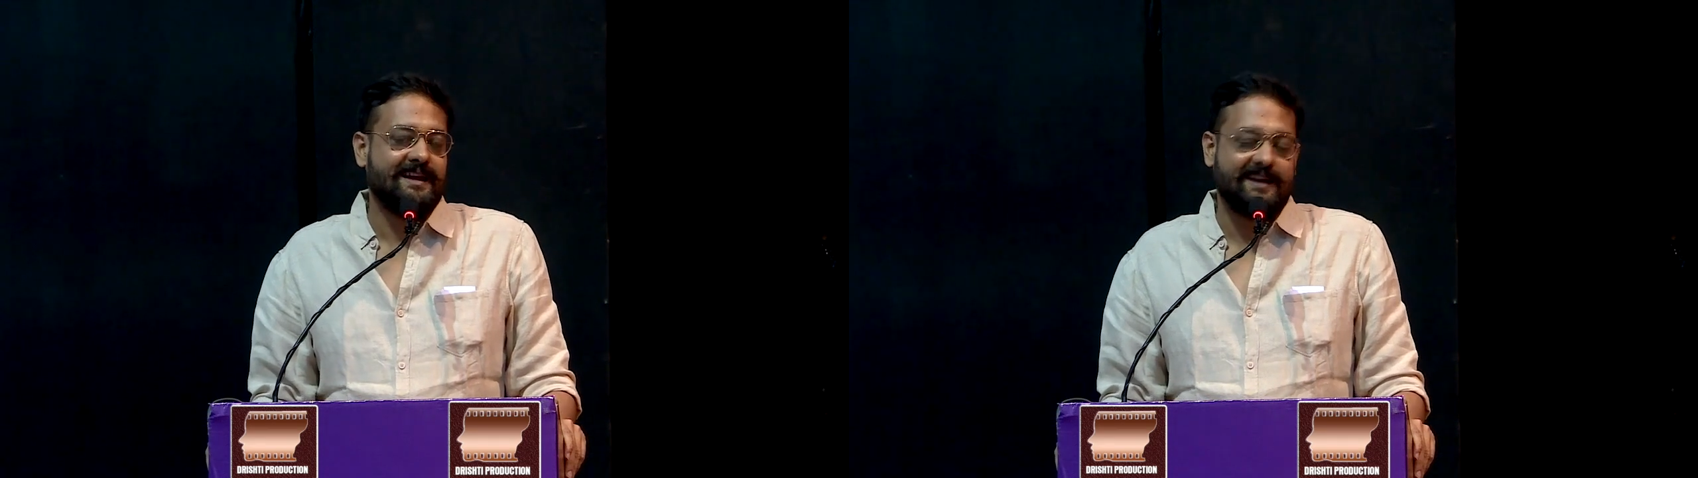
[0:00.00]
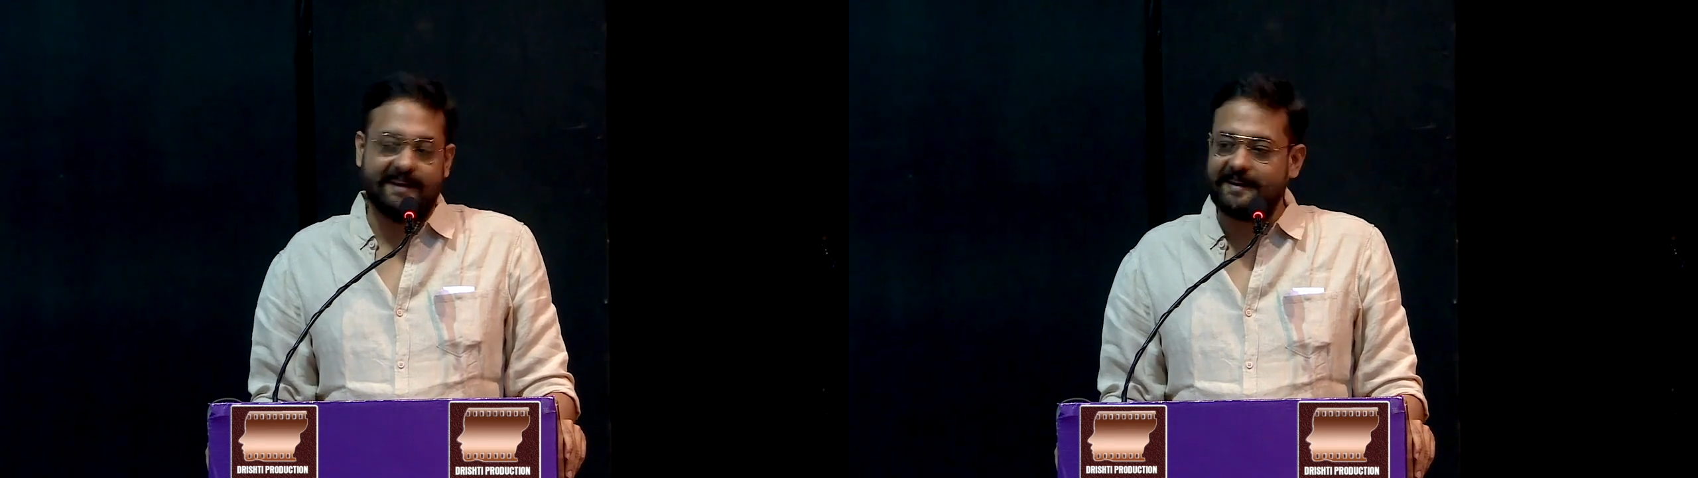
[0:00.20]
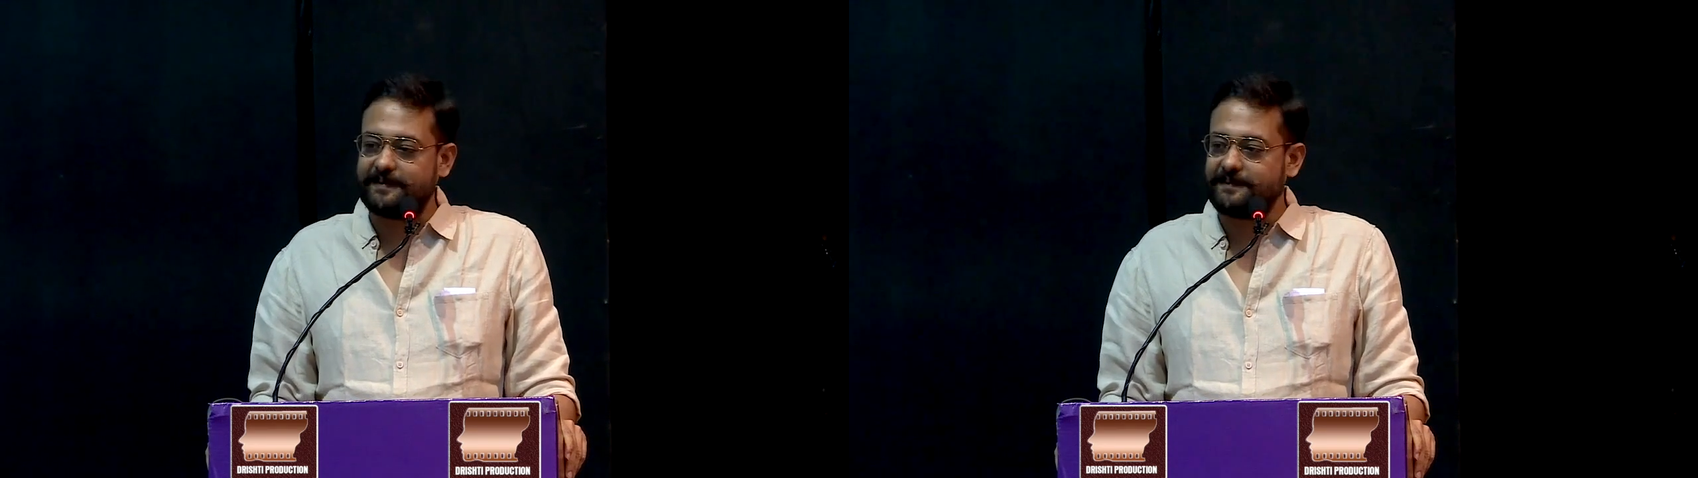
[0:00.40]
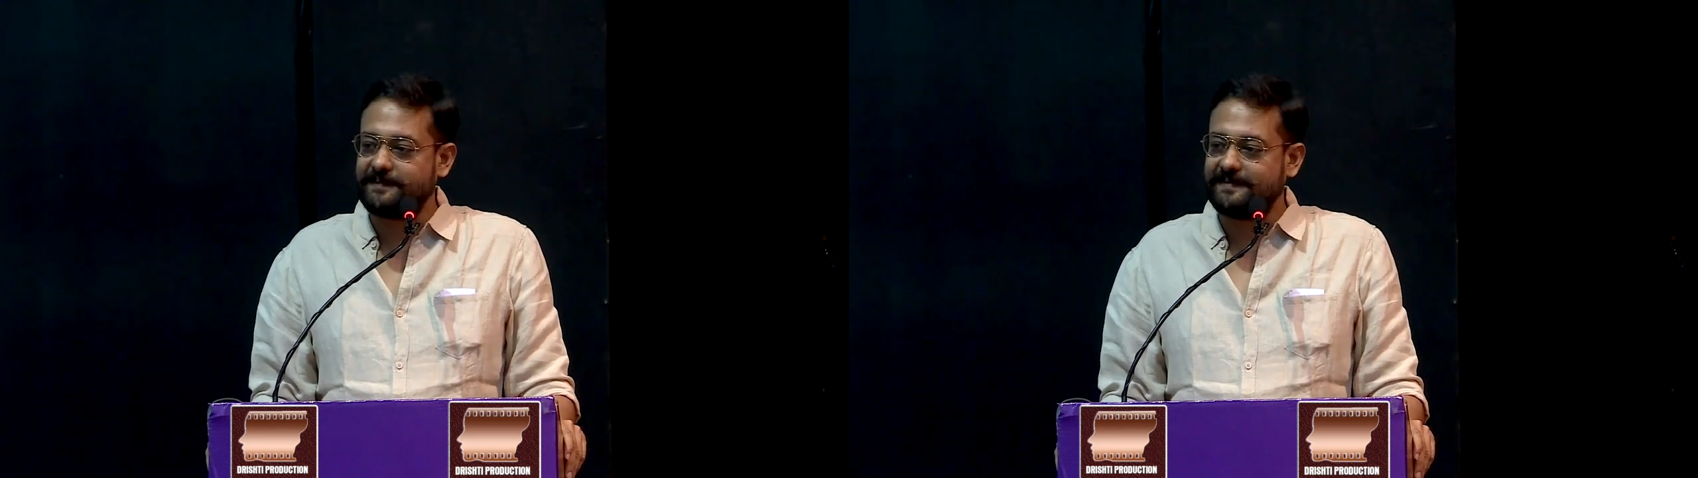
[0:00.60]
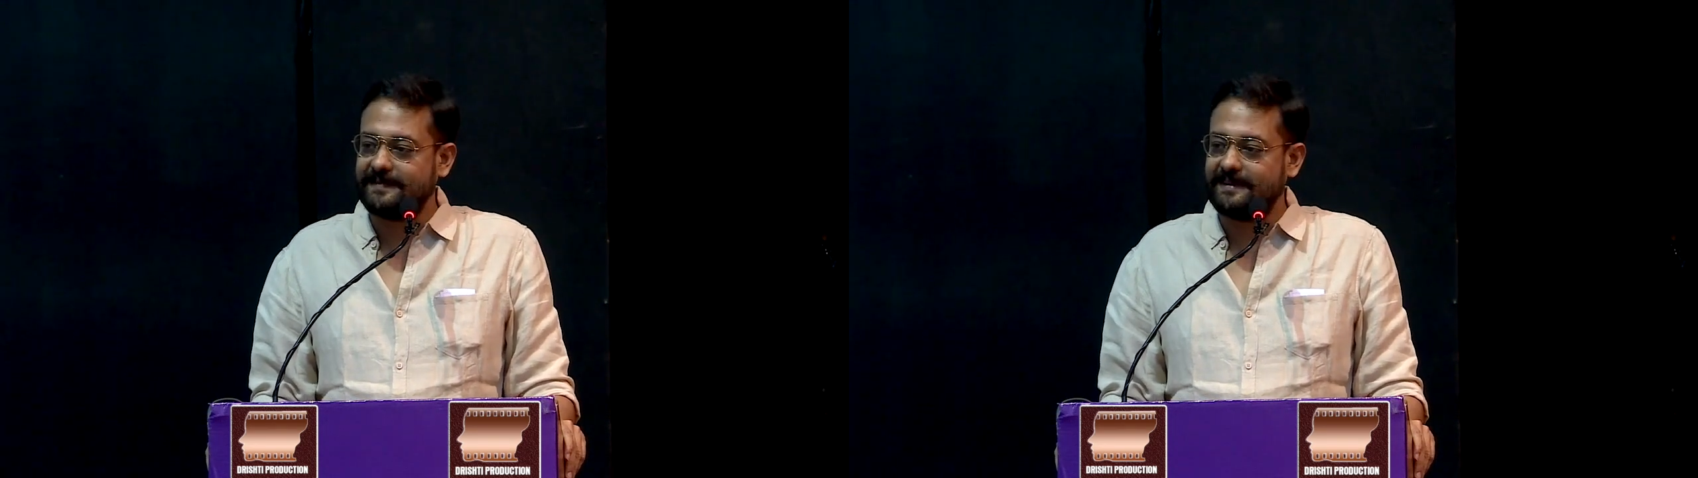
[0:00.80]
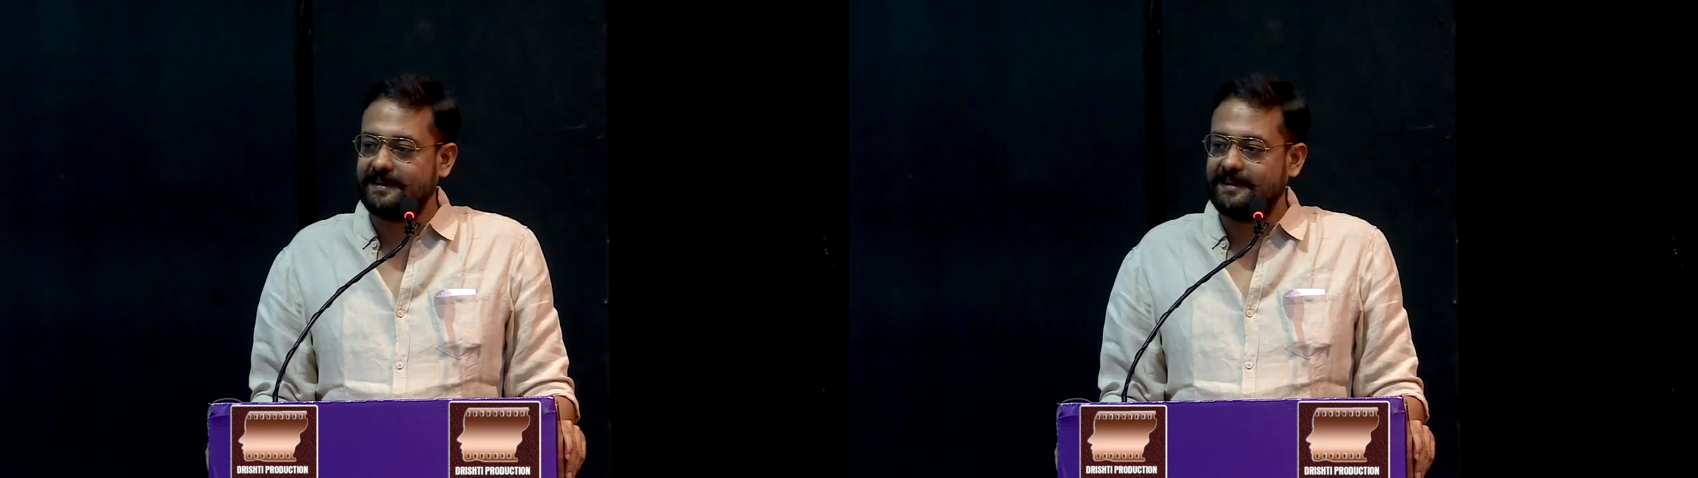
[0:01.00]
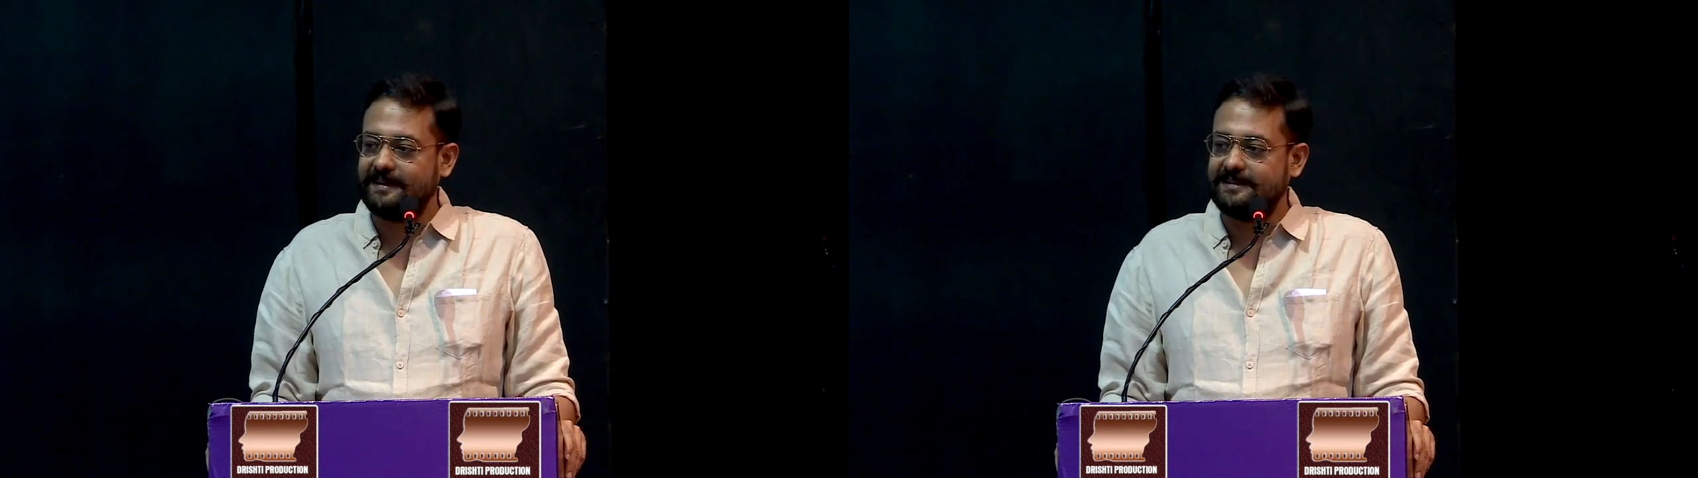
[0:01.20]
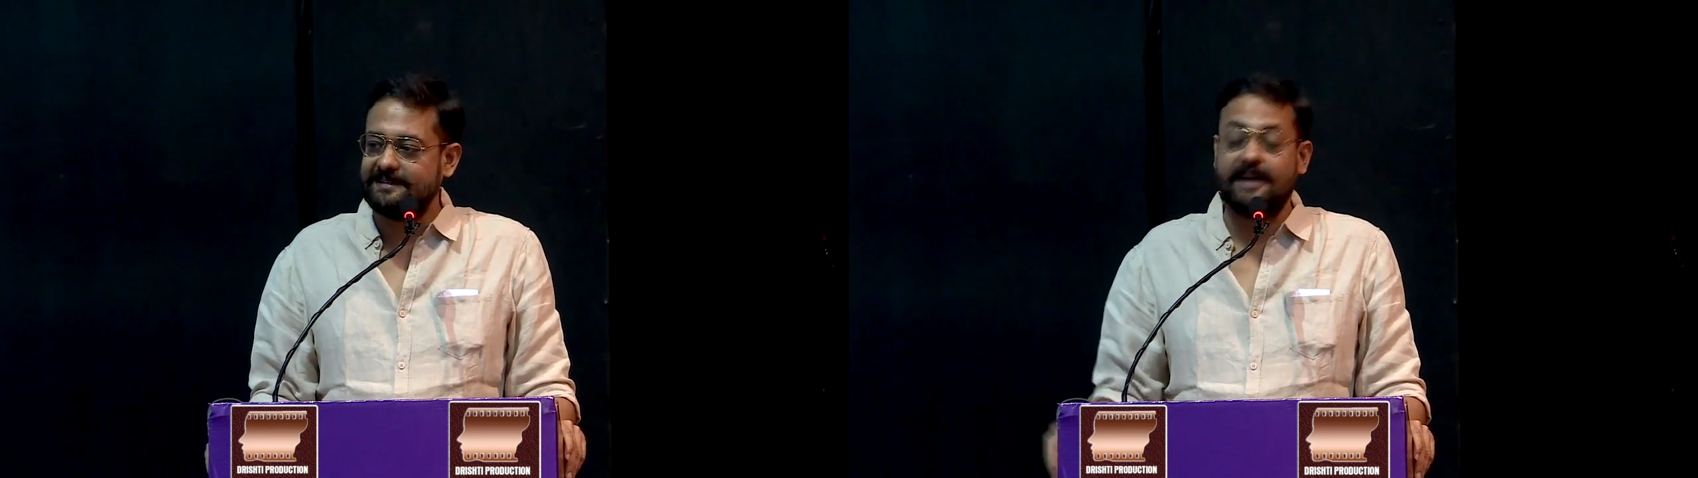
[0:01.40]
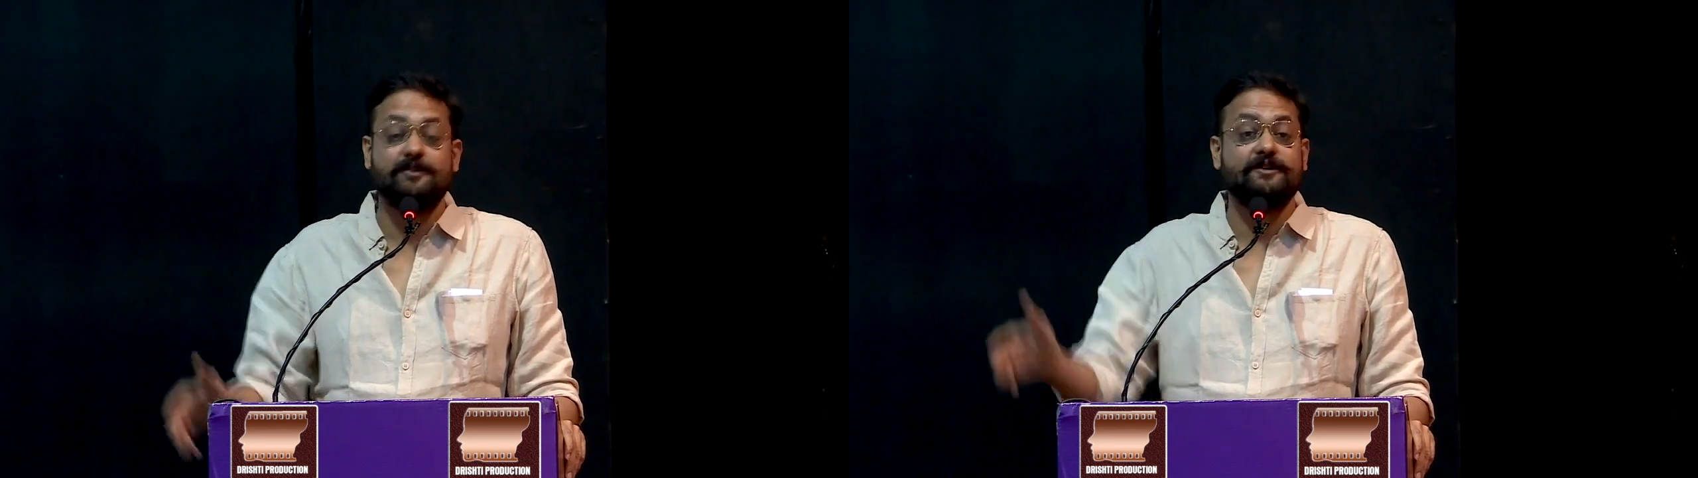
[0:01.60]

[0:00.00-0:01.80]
खैर शालू